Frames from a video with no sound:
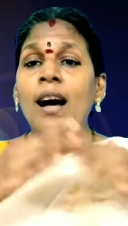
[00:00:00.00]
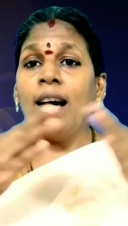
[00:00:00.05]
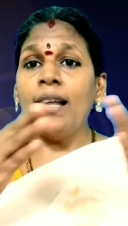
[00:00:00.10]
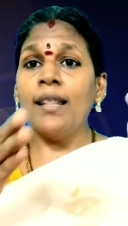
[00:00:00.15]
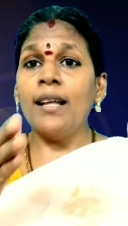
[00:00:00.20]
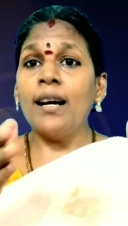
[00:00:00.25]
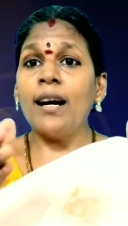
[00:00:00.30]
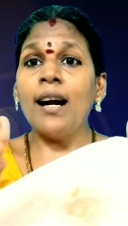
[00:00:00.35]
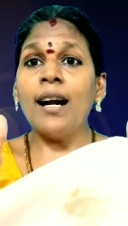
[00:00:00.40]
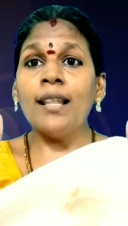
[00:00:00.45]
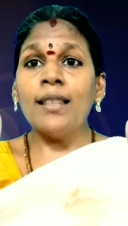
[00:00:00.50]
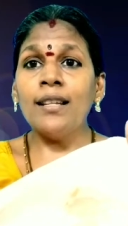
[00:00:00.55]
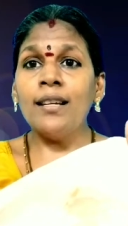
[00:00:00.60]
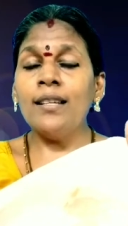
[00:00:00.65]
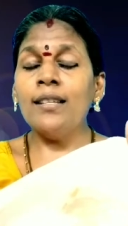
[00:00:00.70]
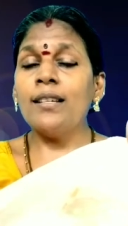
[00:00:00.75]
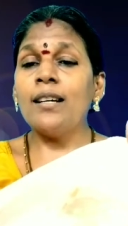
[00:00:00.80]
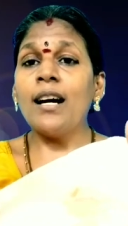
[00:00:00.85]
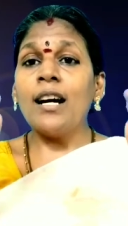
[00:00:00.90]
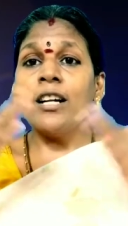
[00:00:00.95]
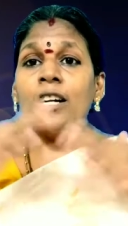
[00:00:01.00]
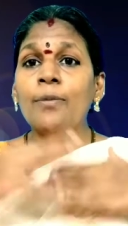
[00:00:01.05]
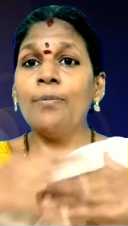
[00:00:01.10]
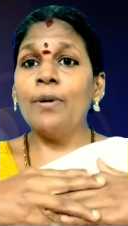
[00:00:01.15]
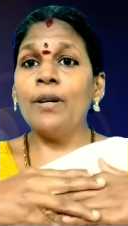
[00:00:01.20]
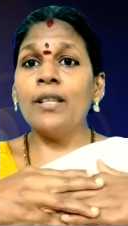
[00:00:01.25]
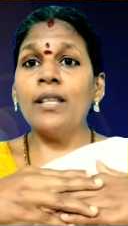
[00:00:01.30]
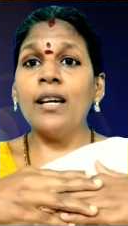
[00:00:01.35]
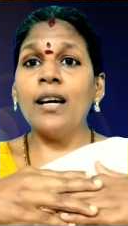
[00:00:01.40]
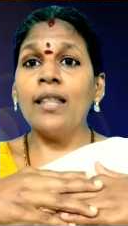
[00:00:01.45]
அந்த காலத்தில் அது காட்டு
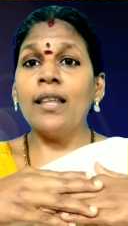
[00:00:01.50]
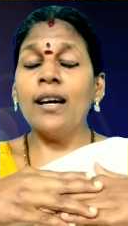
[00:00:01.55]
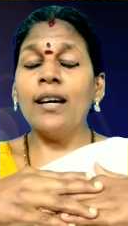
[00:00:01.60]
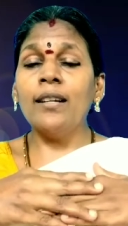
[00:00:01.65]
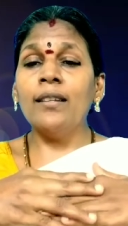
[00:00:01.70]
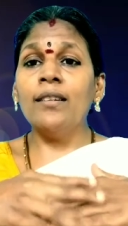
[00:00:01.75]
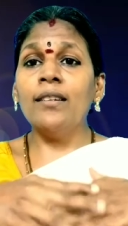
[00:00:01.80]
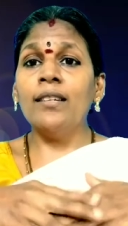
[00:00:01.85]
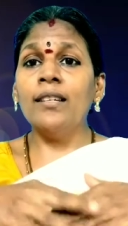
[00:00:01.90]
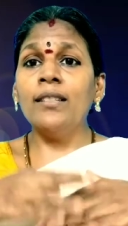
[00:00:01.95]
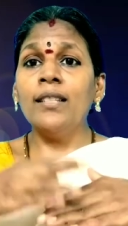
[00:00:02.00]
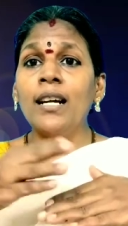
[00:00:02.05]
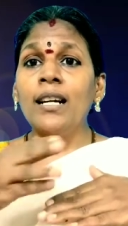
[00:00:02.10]
பகுதியாக தான் இருந்திருக்கு